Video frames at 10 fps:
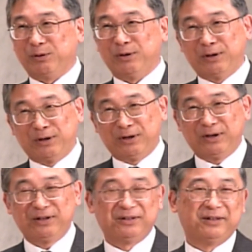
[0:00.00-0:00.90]

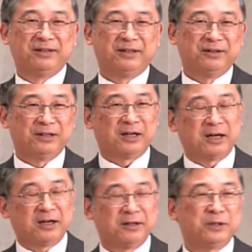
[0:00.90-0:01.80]
えーで
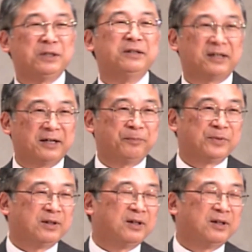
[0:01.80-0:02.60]
話聞いたら